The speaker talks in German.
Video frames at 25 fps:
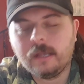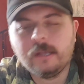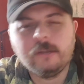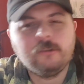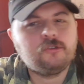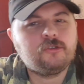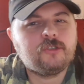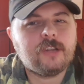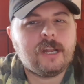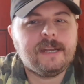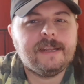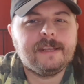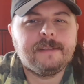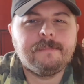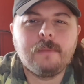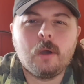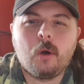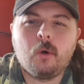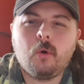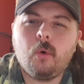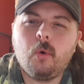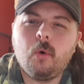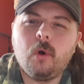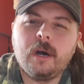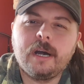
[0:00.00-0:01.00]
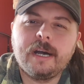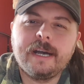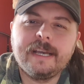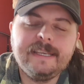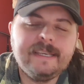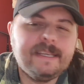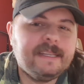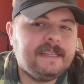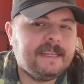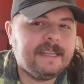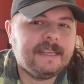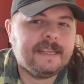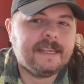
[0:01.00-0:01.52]
stelle ich mir auch
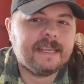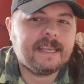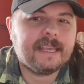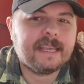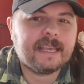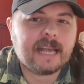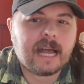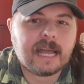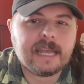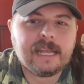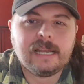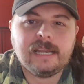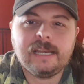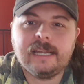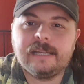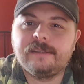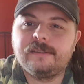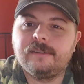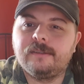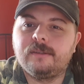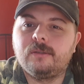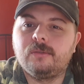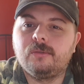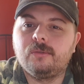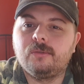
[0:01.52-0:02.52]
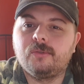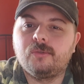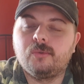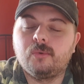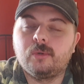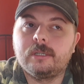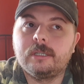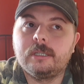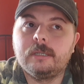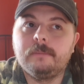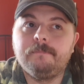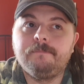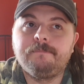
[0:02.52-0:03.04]
richtig geil jetzt zu so
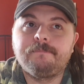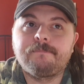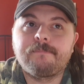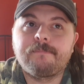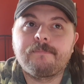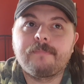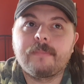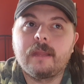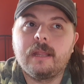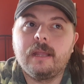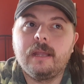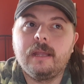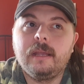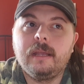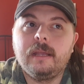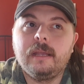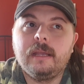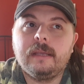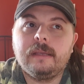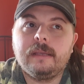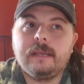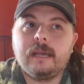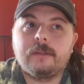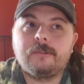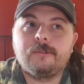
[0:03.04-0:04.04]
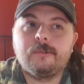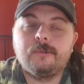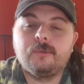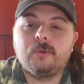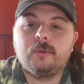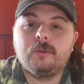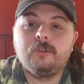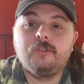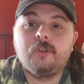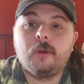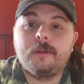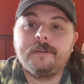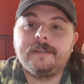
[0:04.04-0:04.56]
einem, ja, zu so
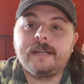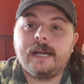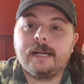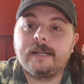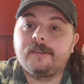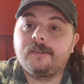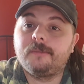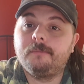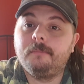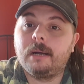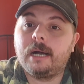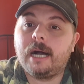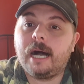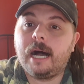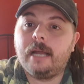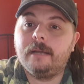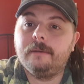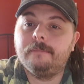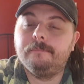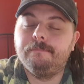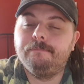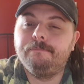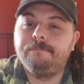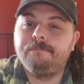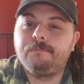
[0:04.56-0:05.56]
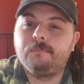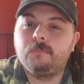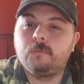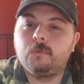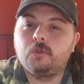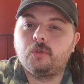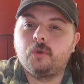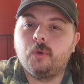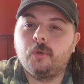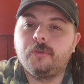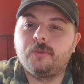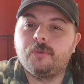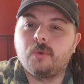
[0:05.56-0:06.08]
einem Sonntagsbraten.
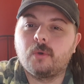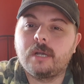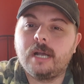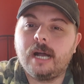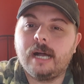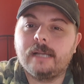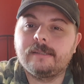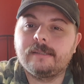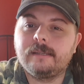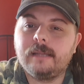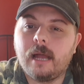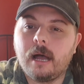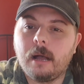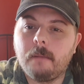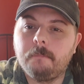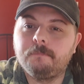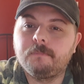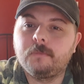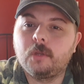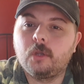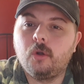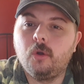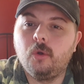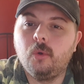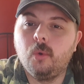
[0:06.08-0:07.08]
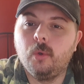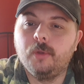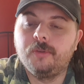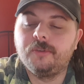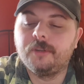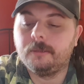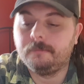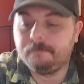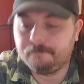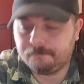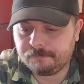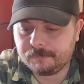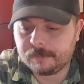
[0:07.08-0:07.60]
Schön so Kassler,
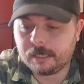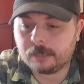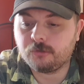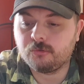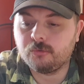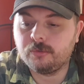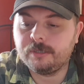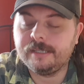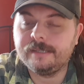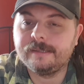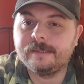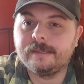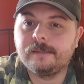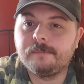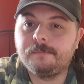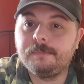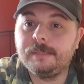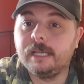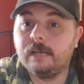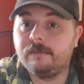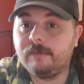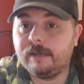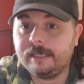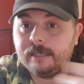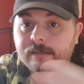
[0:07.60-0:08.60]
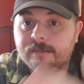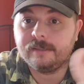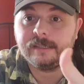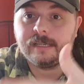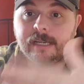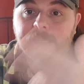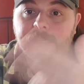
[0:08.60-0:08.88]
Klöße, dazu dieses Bier, weil hier sind